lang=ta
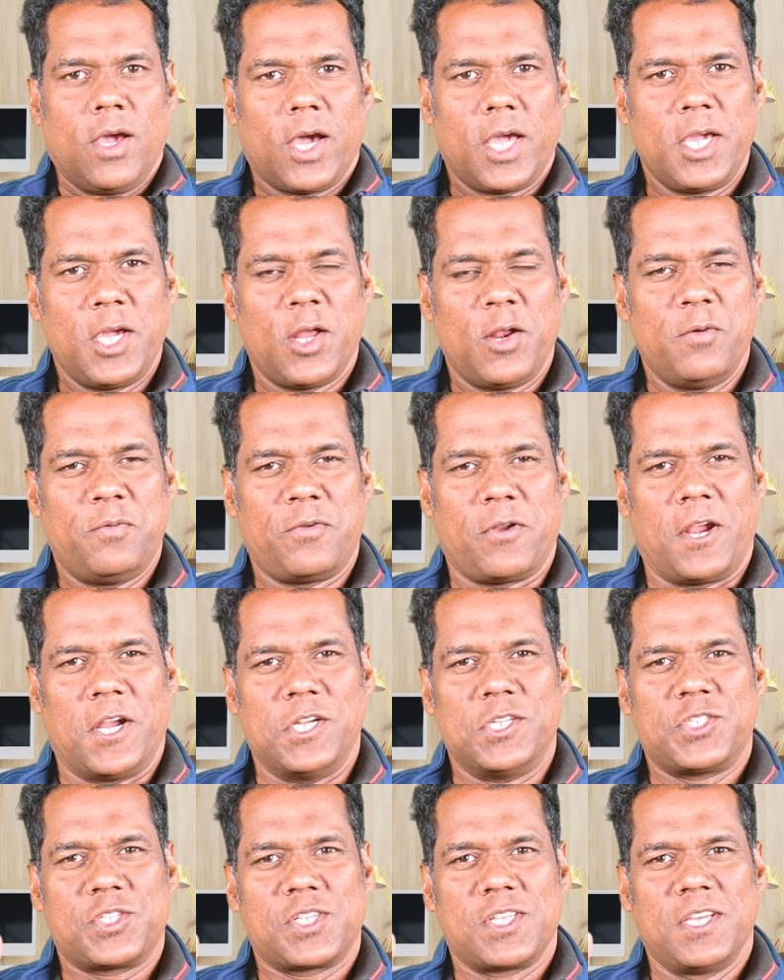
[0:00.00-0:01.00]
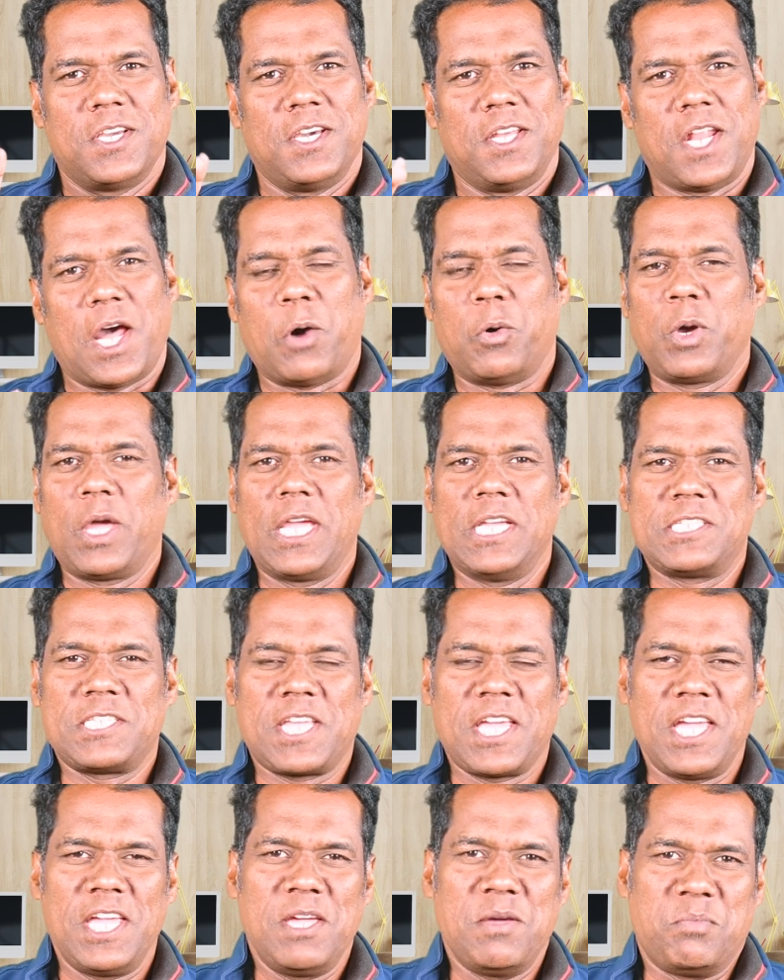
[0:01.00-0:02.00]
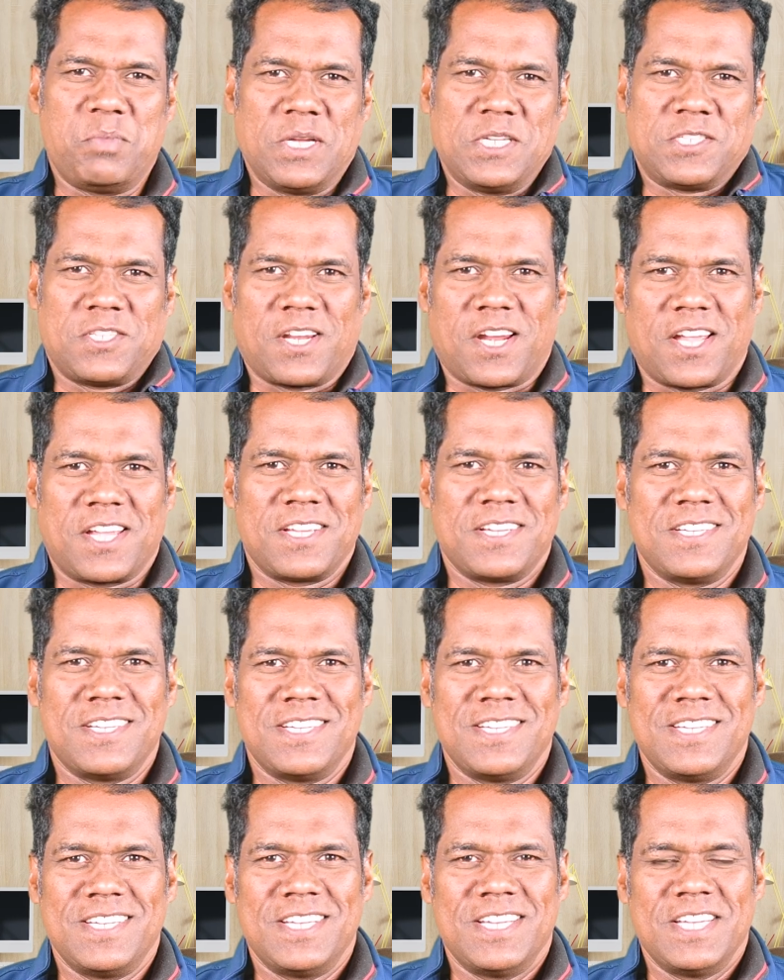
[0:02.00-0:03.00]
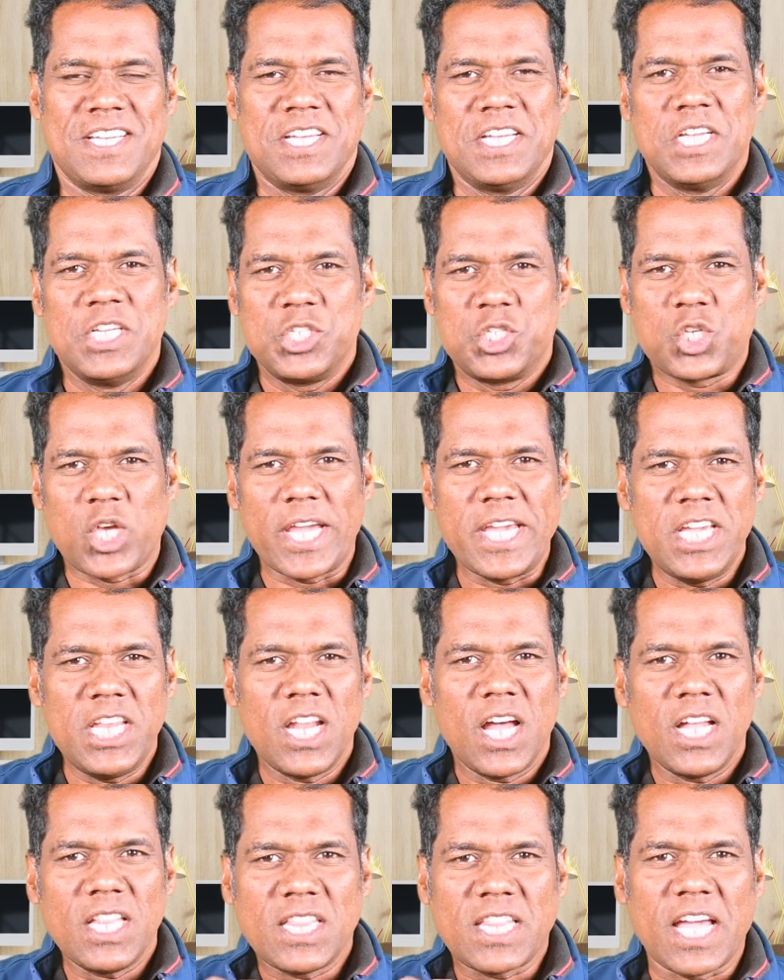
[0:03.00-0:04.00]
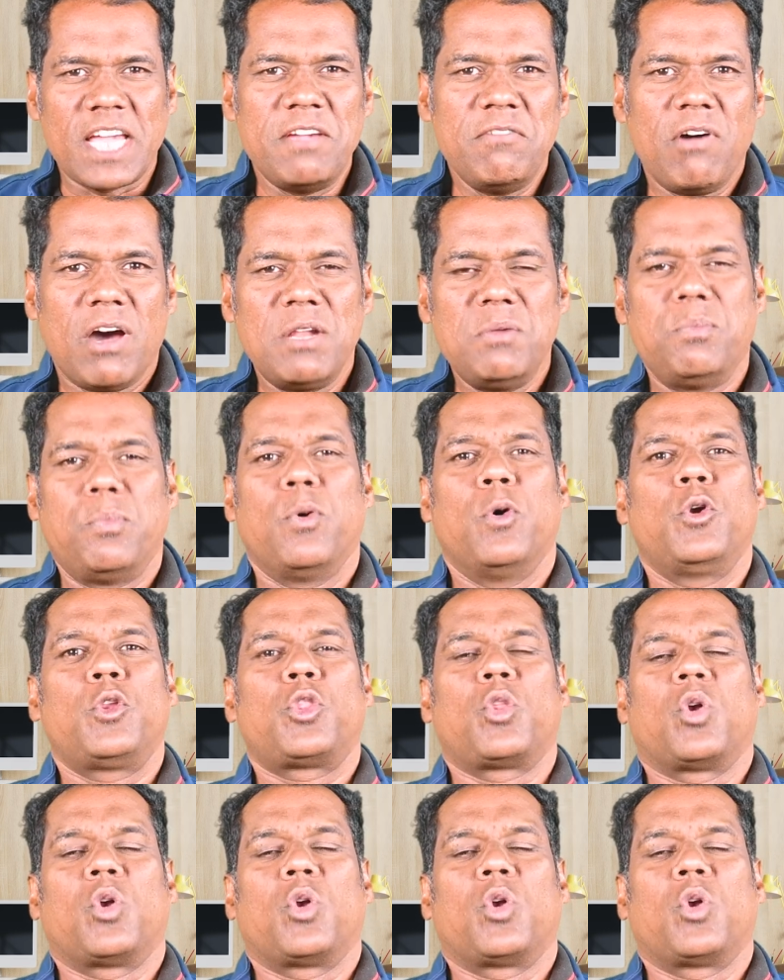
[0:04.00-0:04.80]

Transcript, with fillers: ஹை ஹலோ ஃப்ரெண்ட்ஸ் நான் உங்க எஸ்கேஏ பேசுறேன் சைனா தைவான் போர்